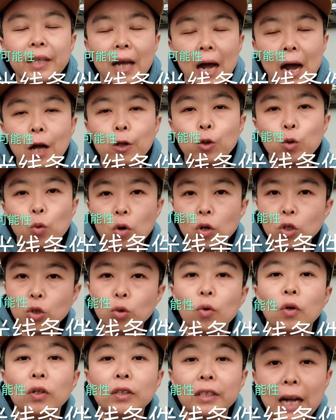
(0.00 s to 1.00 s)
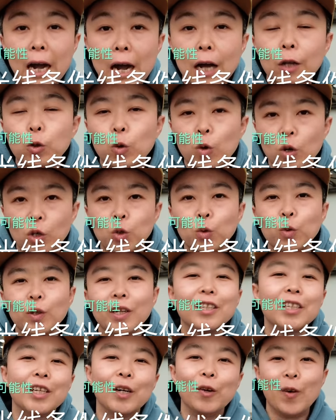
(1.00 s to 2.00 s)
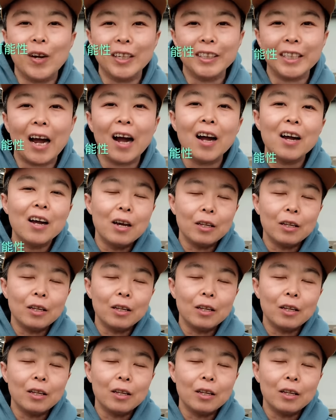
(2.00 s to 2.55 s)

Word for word: 大多数大多数的情况下，